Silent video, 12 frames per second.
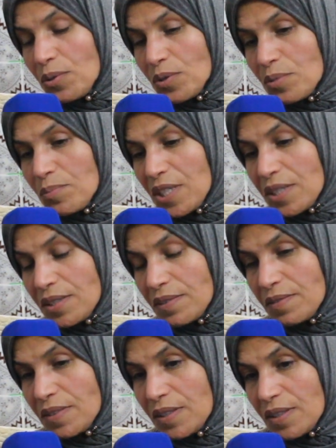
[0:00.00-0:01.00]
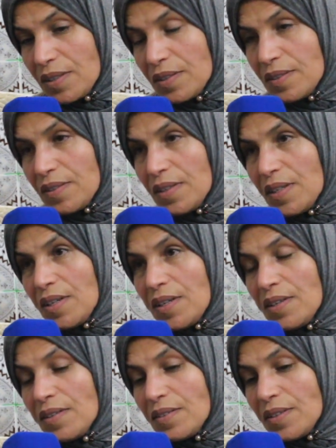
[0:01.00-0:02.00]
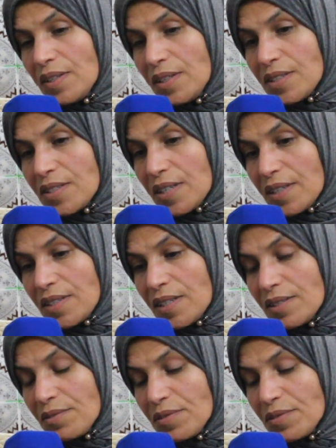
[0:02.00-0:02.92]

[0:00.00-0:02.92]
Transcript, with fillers: العثماني آه، اللي تقتل